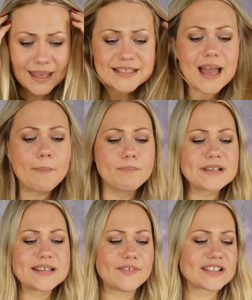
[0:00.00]
Ich habe ein
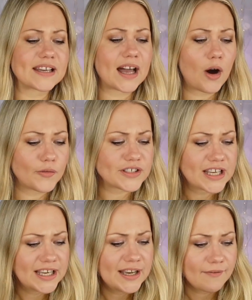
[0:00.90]
bisschen was gekauft,
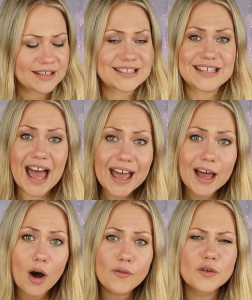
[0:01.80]
was ich
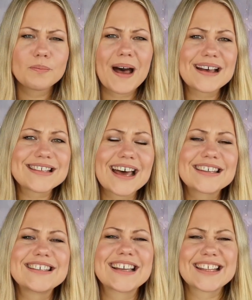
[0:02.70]
nachkaufe und ein paar
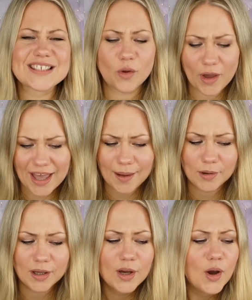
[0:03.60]
Sachen, die ich ganz neu
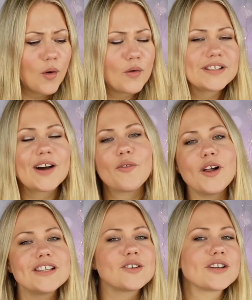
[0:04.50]
habe. Und da
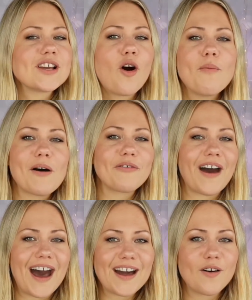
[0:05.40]
wollte ich euch auch mal
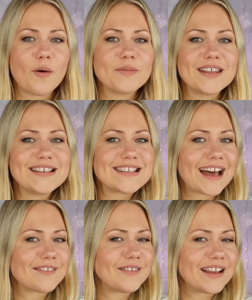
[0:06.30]
fragen, ob ihr die
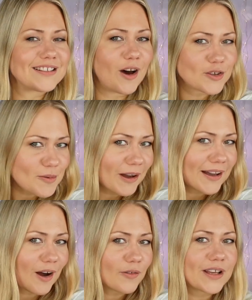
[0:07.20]
Sachen vielleicht auch schon mal
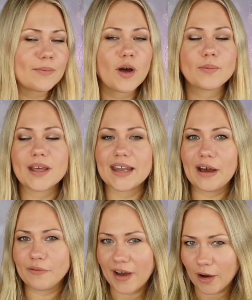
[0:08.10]
gekauft habt, ob ihr da
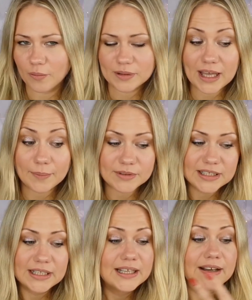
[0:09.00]
Erfahrung mit habt.
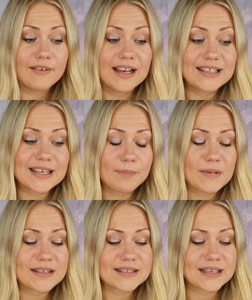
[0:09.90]
Weil ich habe
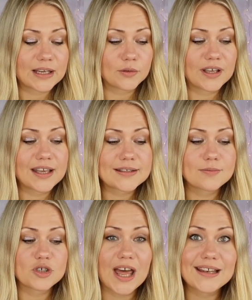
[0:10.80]
mir jetzt gedacht, okay,
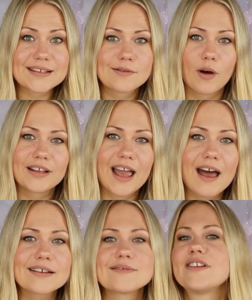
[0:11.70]
zum Start des neuen
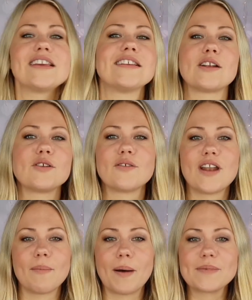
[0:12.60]
Jahres will ich natürlich
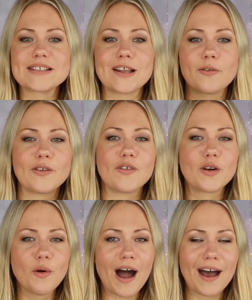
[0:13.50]
wieder mal ein bisschen auf die
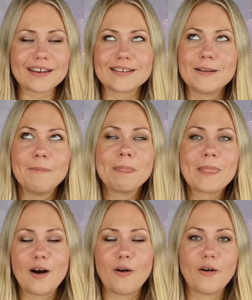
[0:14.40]
Figur achten
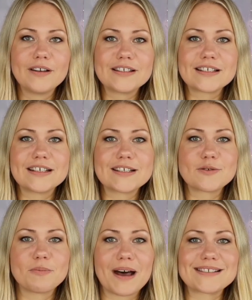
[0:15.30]
und äh,
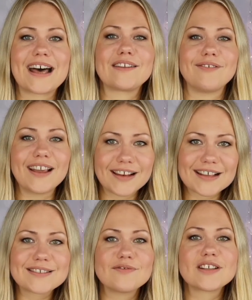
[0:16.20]
so ein paar Sachen
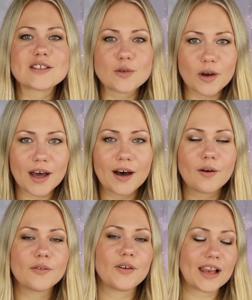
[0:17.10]
weglassen, wie
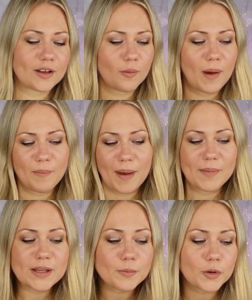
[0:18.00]
Zucker und vielleicht auch mal ein paar
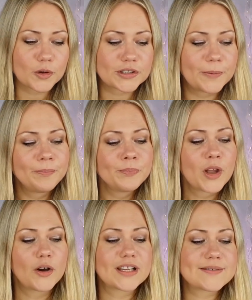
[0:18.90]
Milchprodukte.
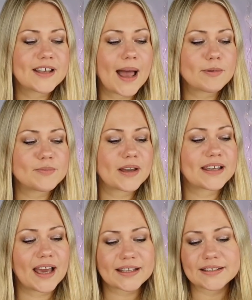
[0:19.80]
Und deswegen habe ich mir
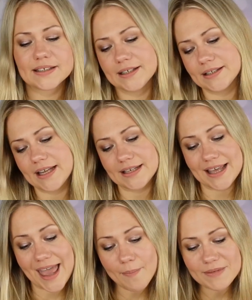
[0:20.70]
gedacht, äh, der
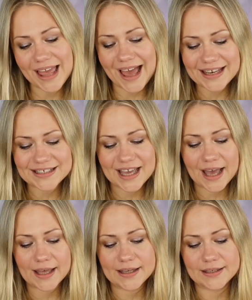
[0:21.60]
DM, der hat
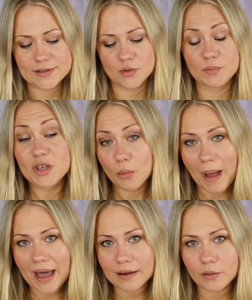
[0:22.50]
ja äh, so eine
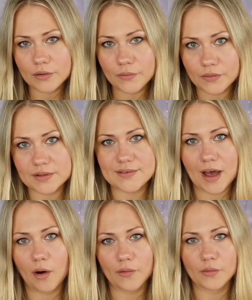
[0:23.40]
Biomarke und
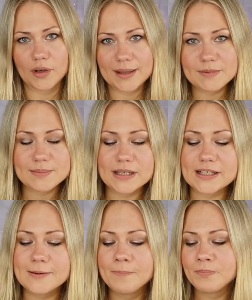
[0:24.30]
zwar auch für Lebensmittel.